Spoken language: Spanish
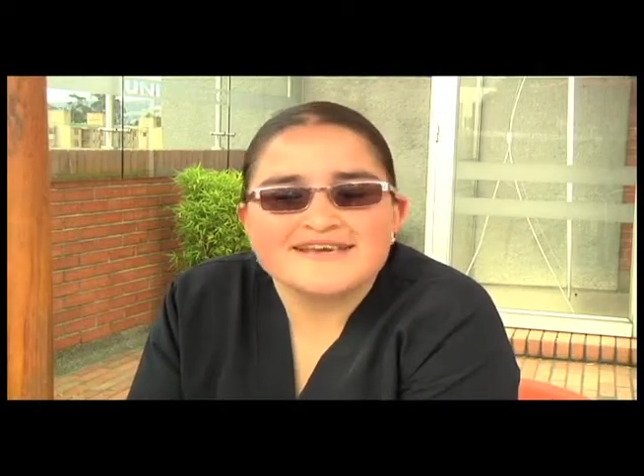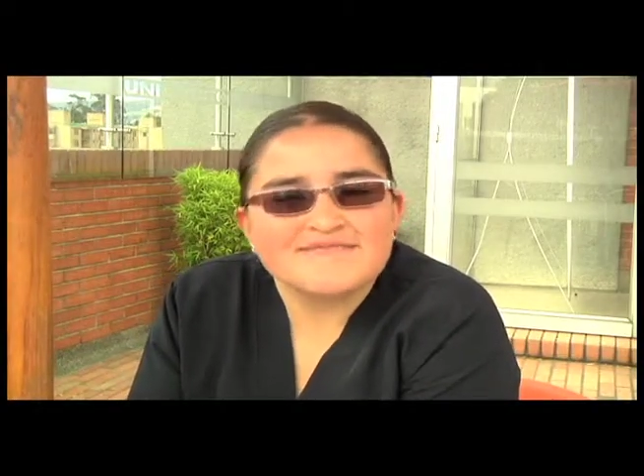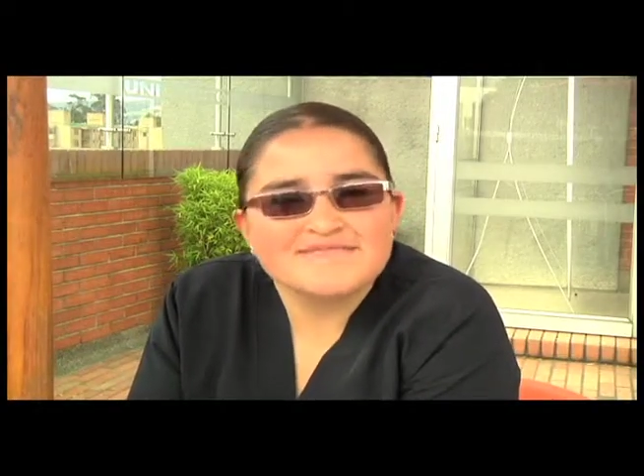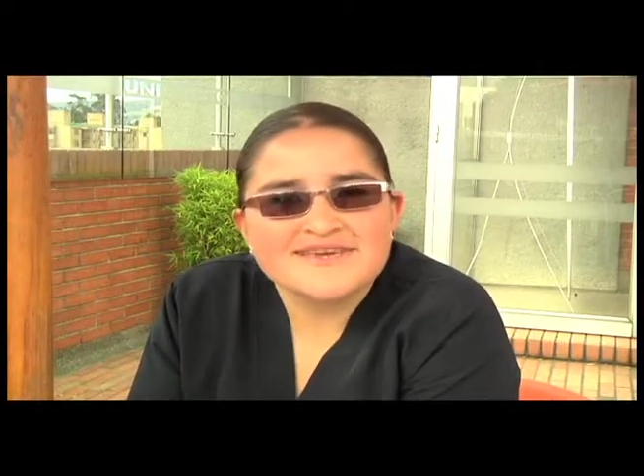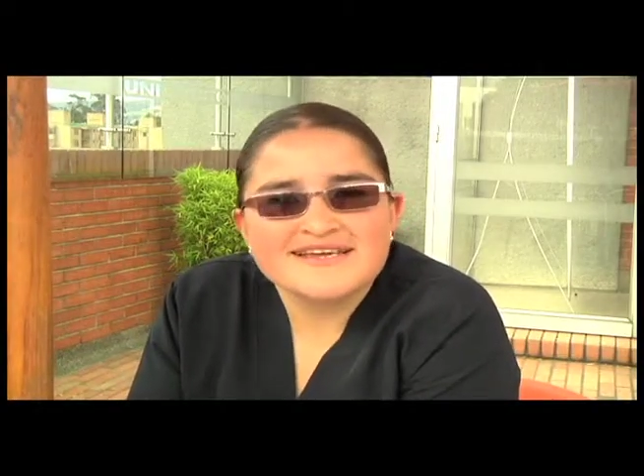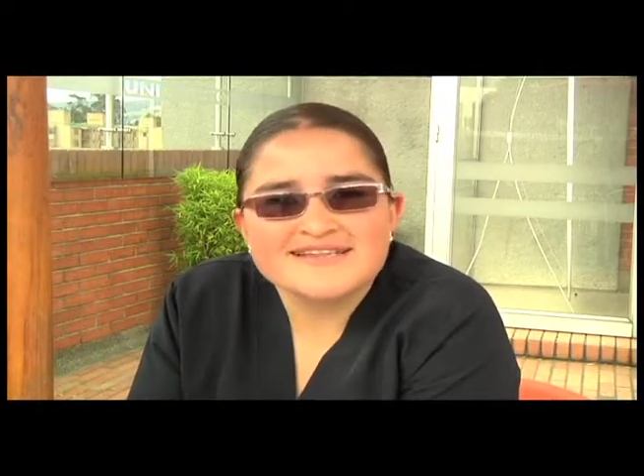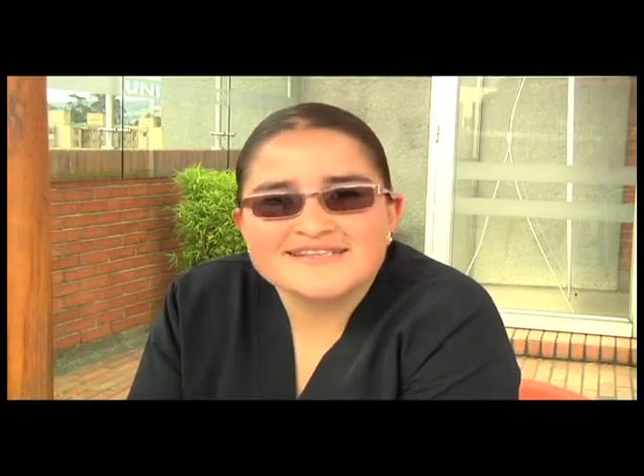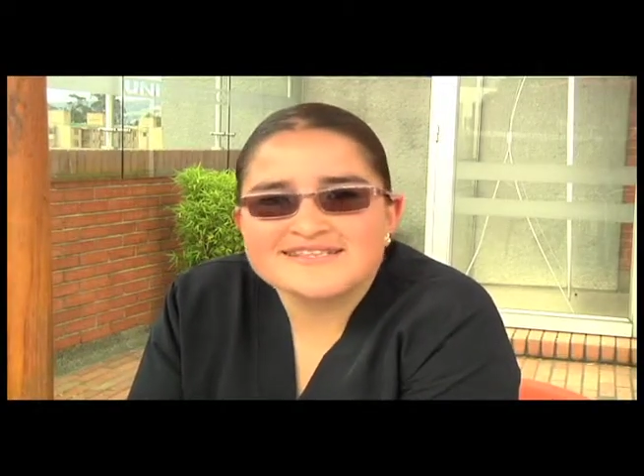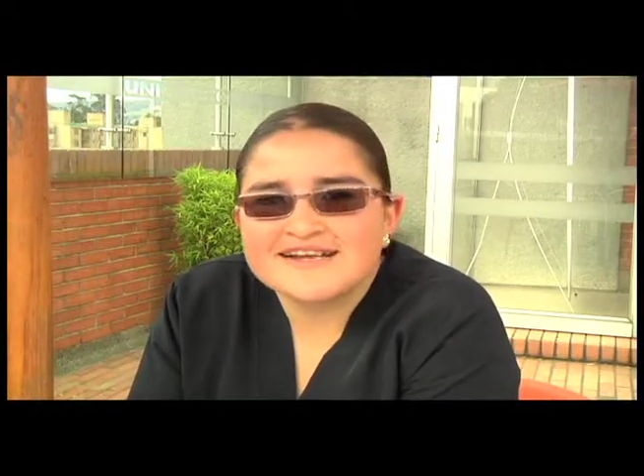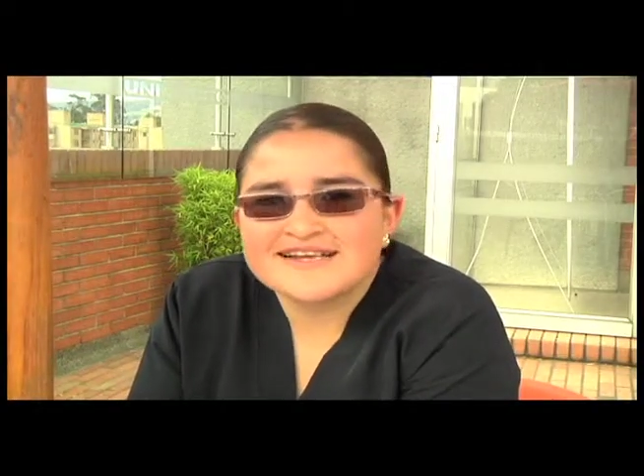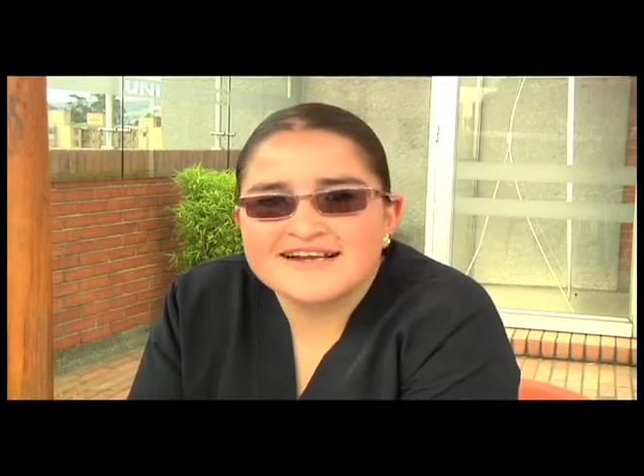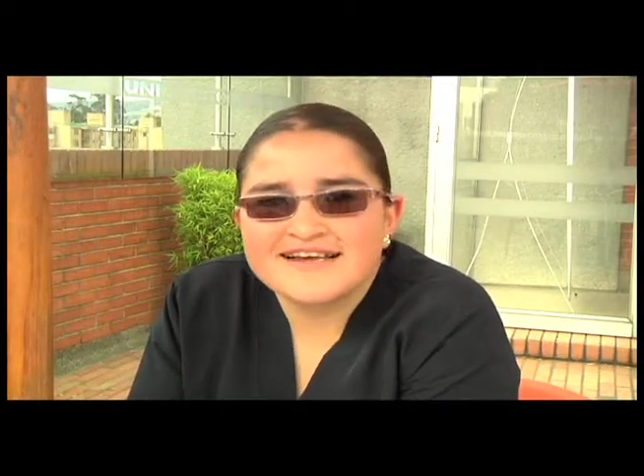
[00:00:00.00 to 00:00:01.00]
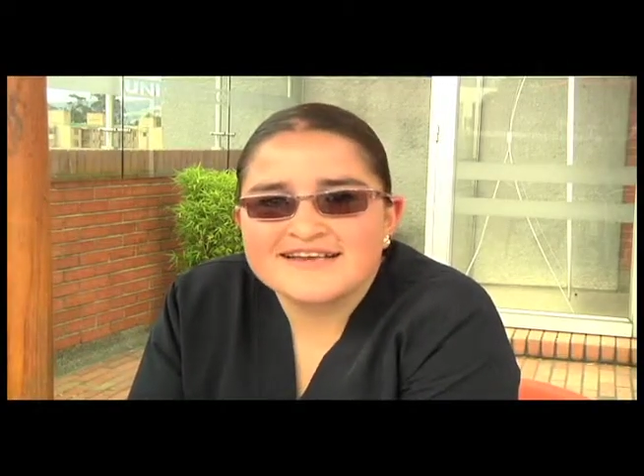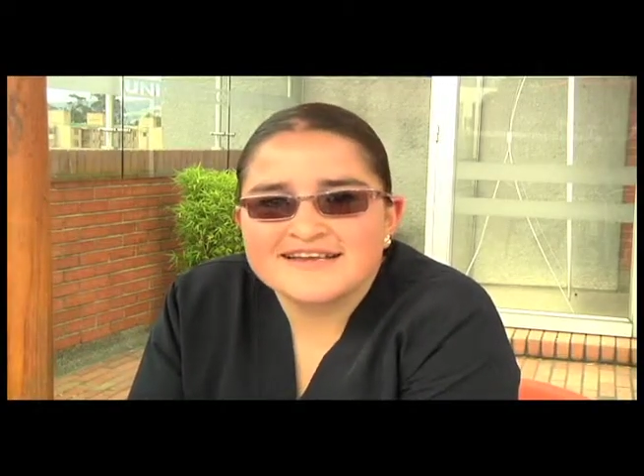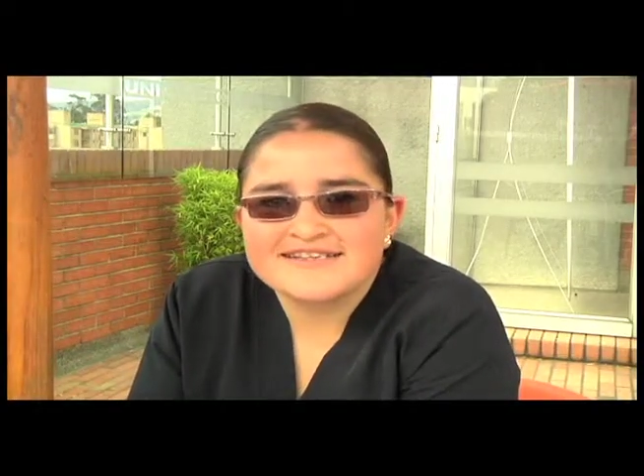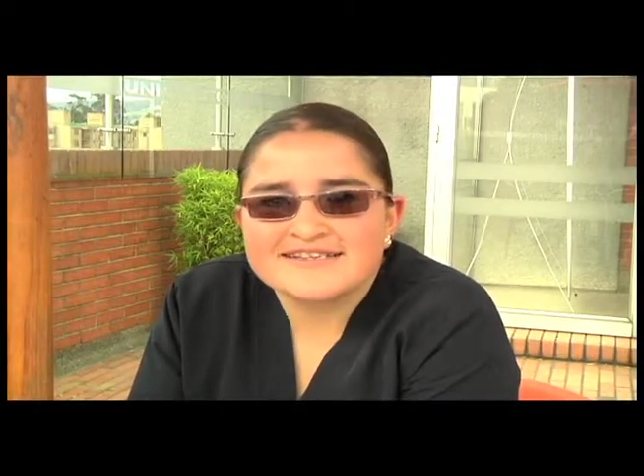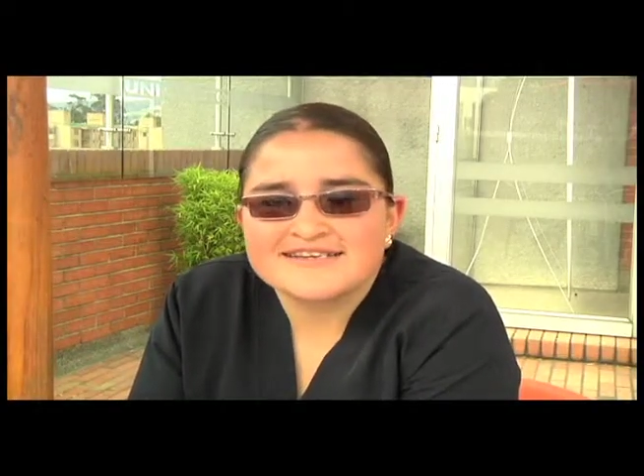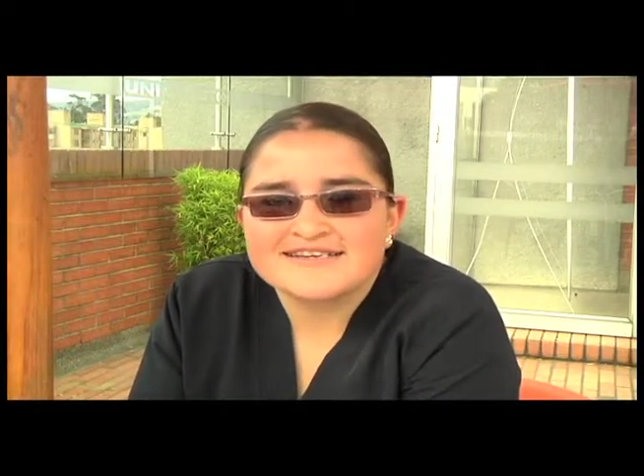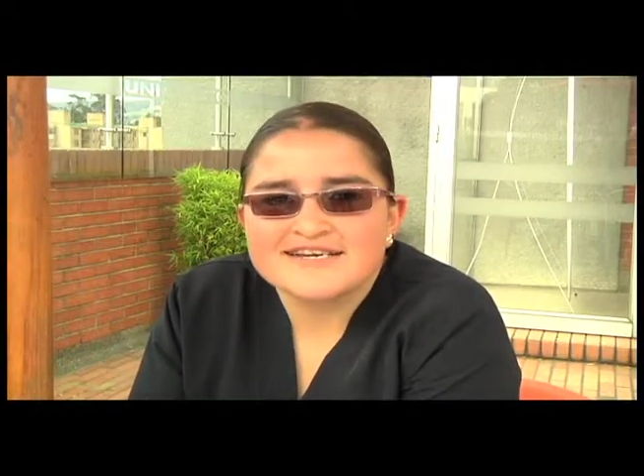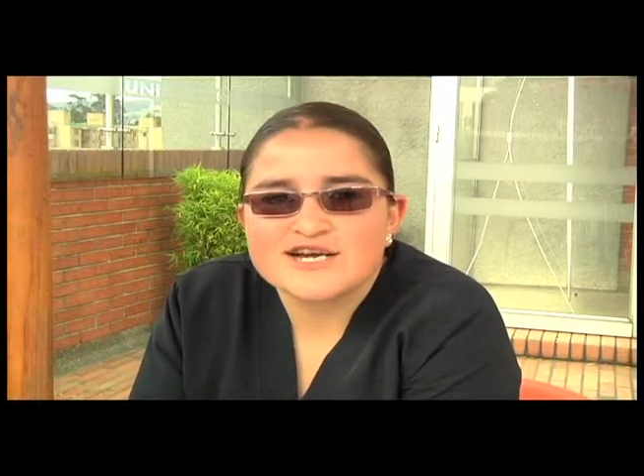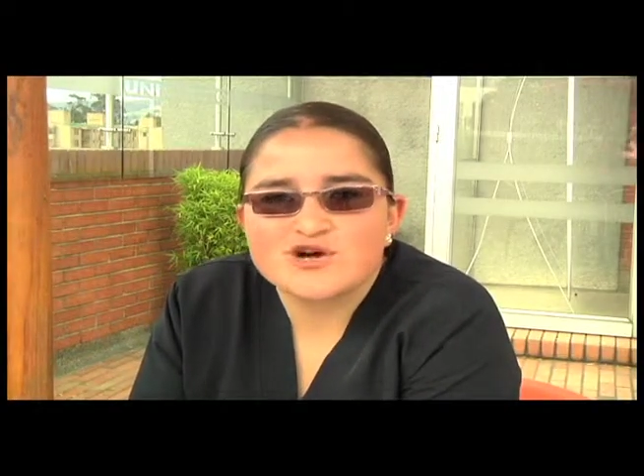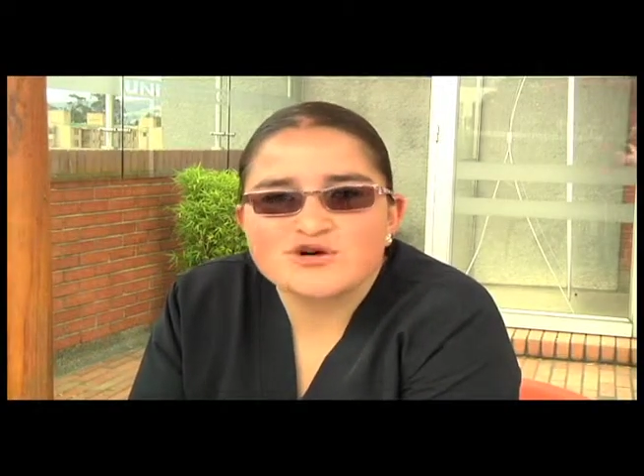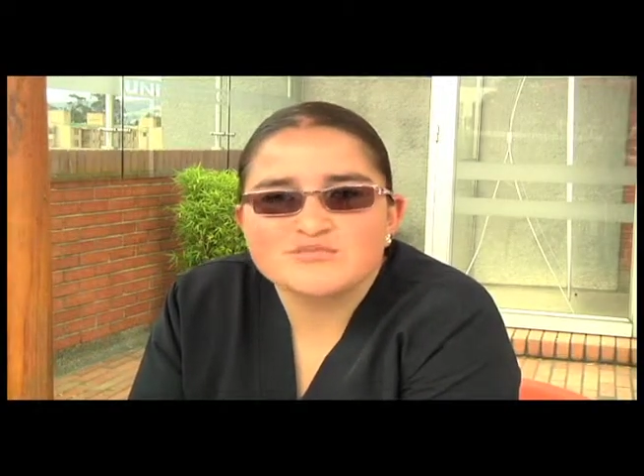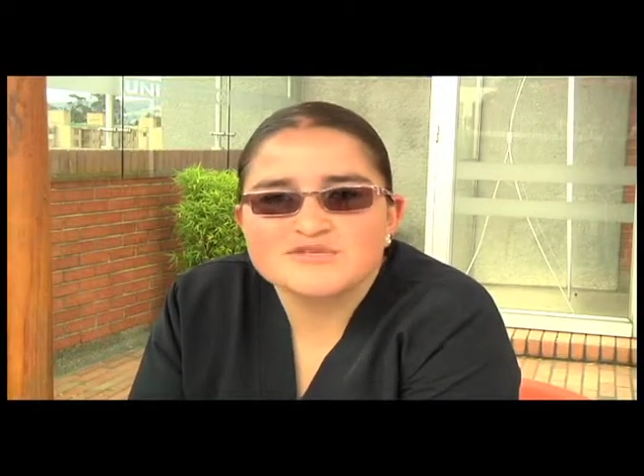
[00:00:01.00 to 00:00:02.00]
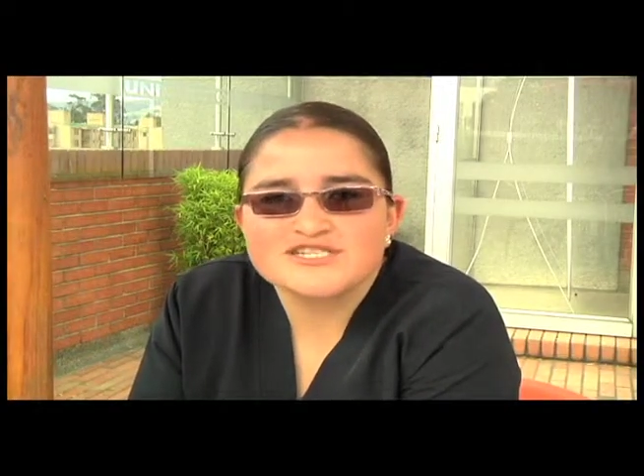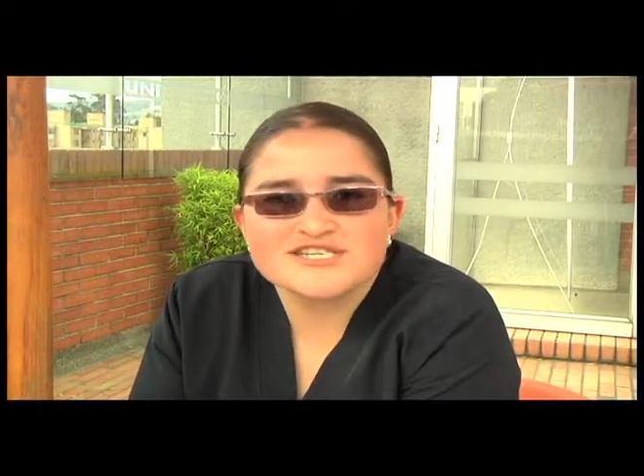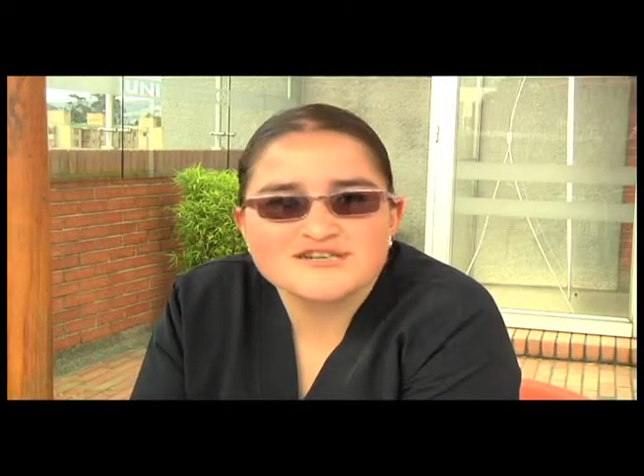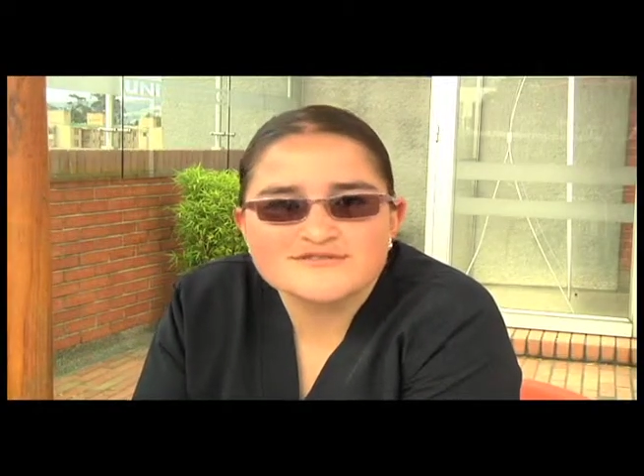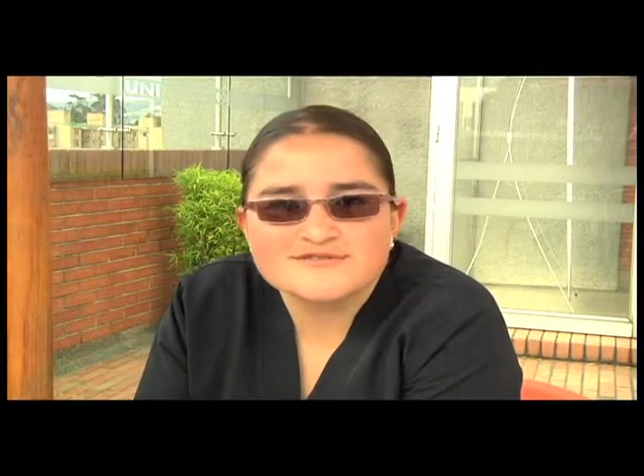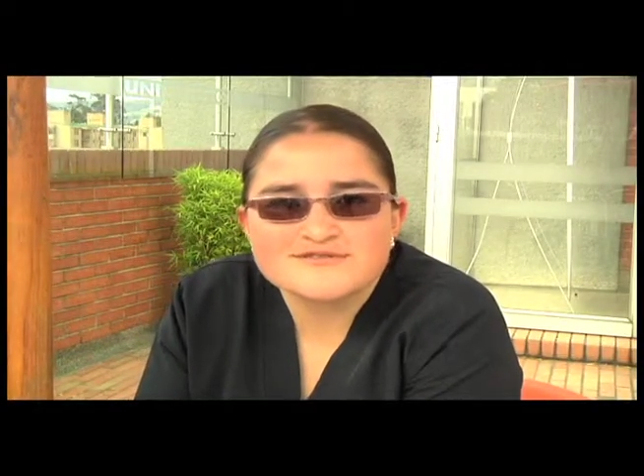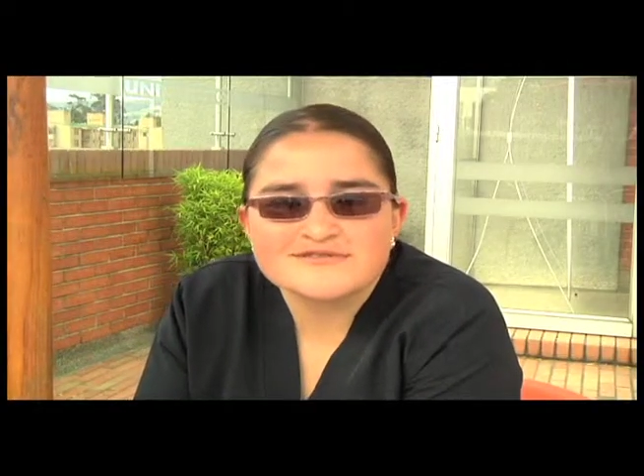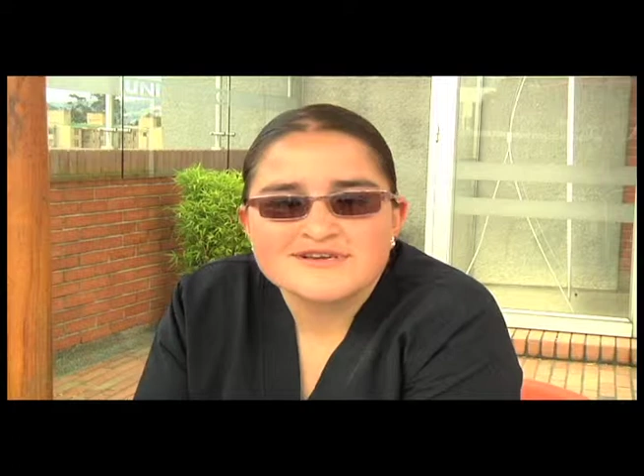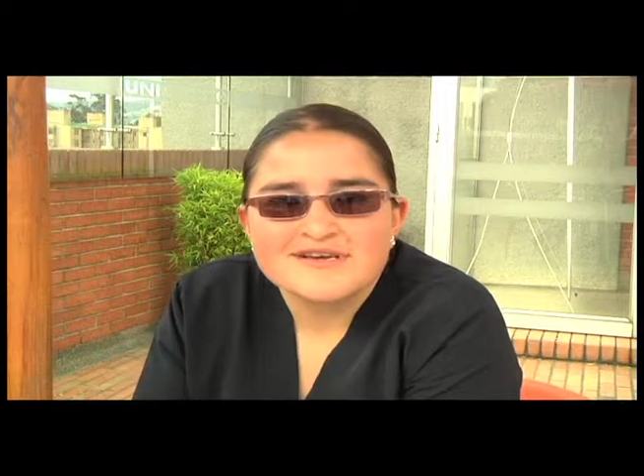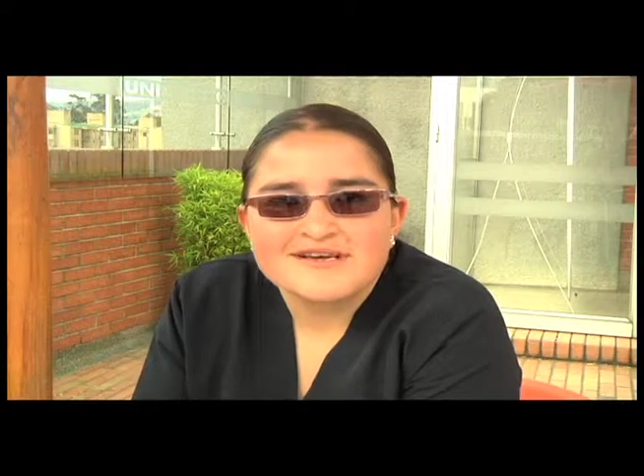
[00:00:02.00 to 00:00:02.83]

también de salir adelante con mis hijos